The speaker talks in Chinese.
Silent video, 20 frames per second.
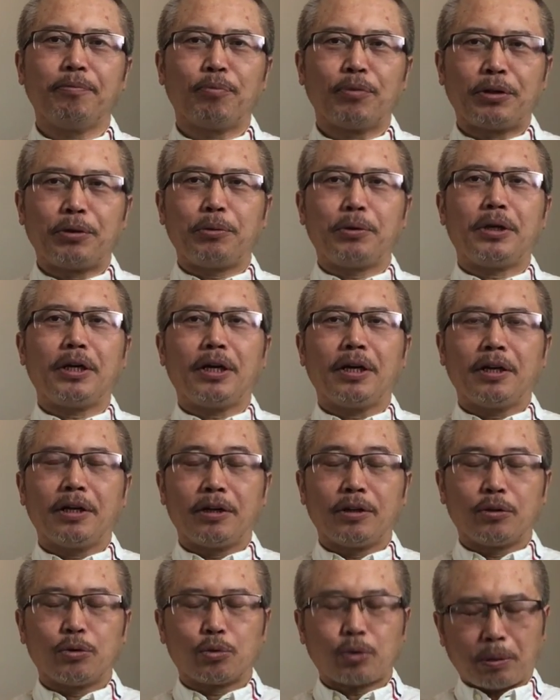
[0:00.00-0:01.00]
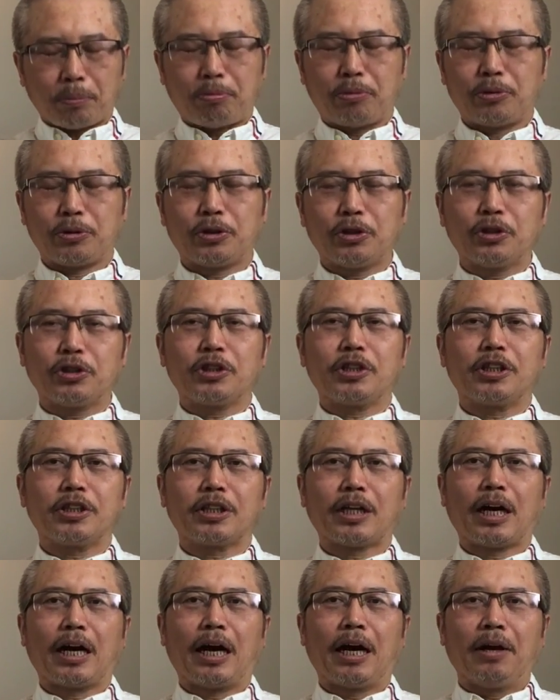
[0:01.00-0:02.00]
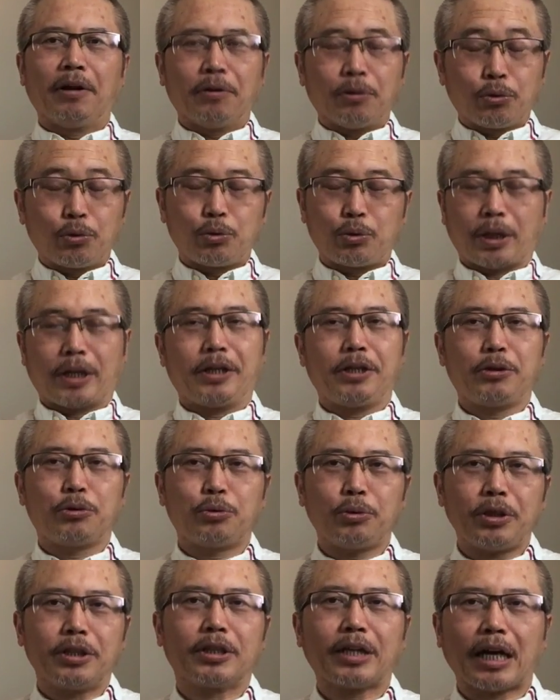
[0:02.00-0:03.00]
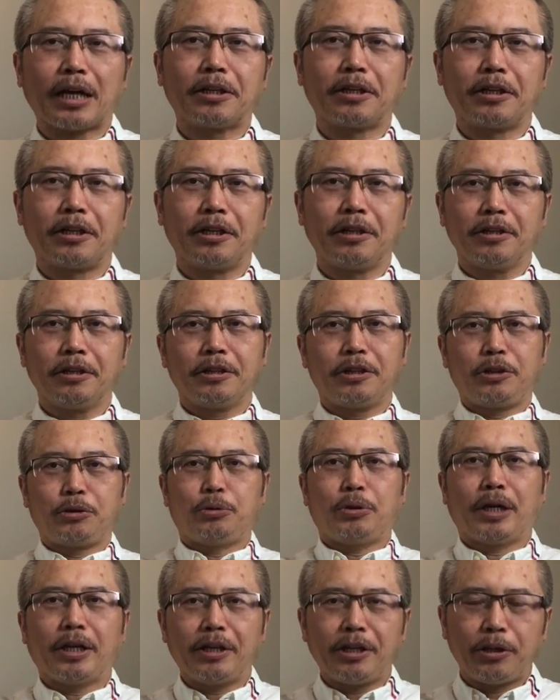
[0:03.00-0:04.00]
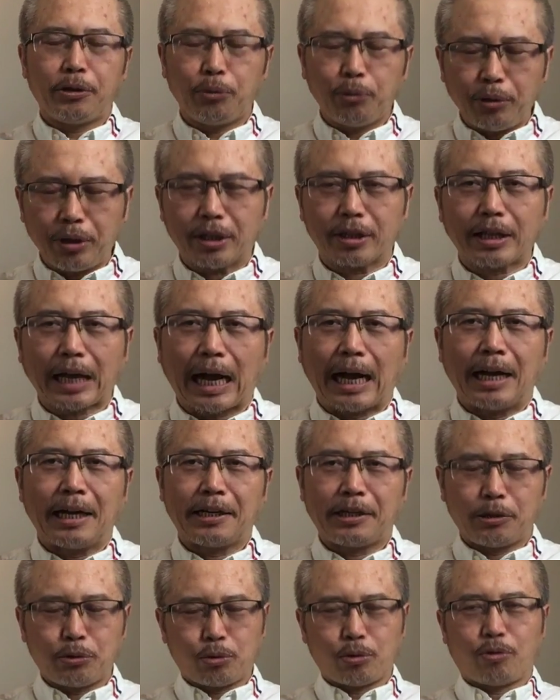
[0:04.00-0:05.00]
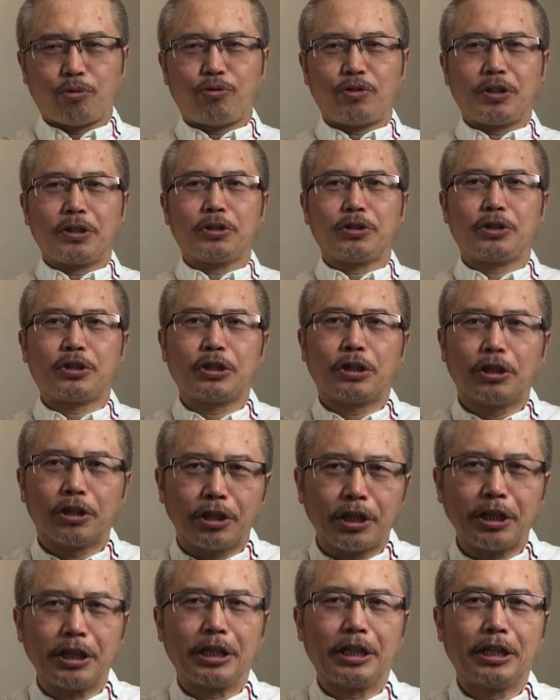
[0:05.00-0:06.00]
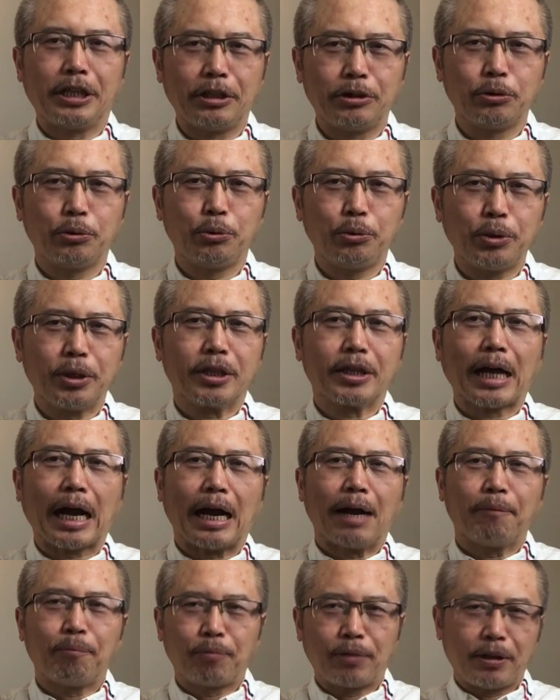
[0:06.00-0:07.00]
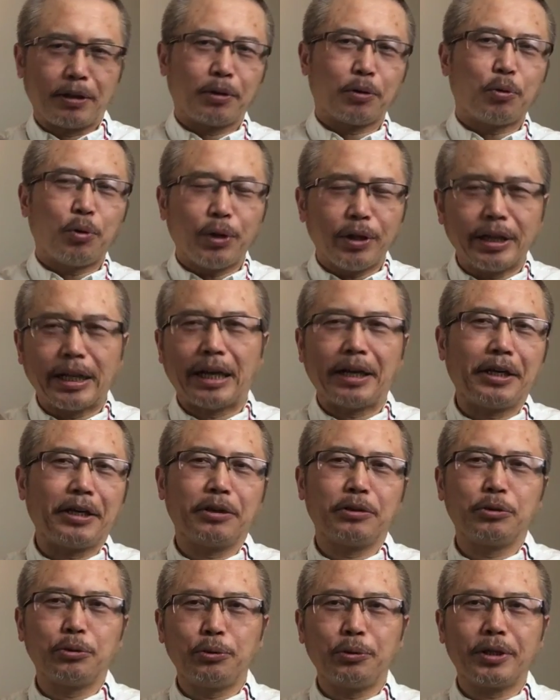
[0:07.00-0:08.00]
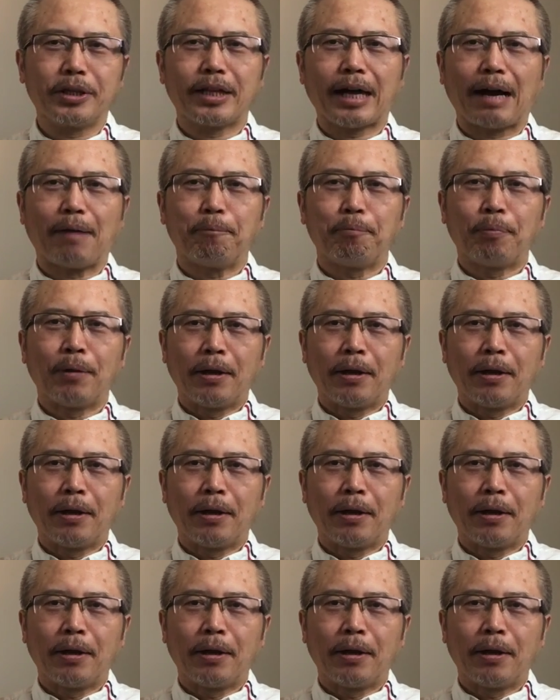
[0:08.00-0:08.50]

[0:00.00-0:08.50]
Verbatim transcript: 因为川普是世界上啊权力最大的人，你权力越大，你所负的责任也就越大，你的困难也就越大。